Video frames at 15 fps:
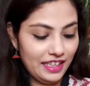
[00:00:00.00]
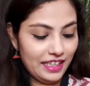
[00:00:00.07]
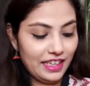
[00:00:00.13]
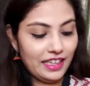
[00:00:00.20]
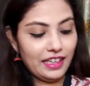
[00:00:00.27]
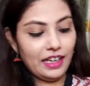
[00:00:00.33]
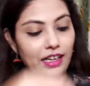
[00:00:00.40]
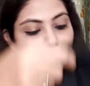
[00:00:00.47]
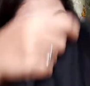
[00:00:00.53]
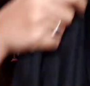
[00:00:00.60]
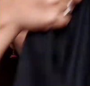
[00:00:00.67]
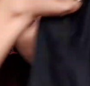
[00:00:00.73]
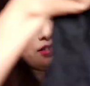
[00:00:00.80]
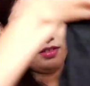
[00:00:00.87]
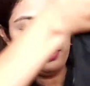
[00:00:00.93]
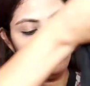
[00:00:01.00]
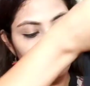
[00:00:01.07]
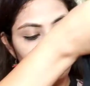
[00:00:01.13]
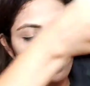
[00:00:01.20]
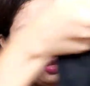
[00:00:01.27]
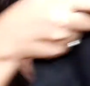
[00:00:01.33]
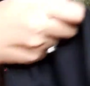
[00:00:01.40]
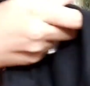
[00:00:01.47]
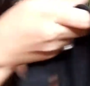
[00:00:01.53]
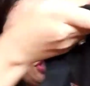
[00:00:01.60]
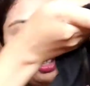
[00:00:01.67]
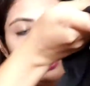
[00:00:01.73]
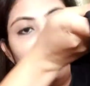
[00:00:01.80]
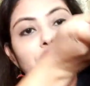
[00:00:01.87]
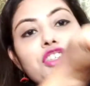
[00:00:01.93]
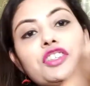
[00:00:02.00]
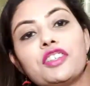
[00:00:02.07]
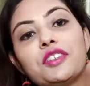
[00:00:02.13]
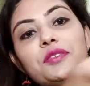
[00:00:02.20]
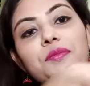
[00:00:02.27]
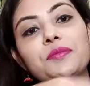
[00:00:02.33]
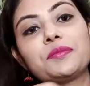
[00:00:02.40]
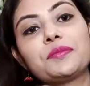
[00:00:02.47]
ये रहा फर्स्ट टी शर्ट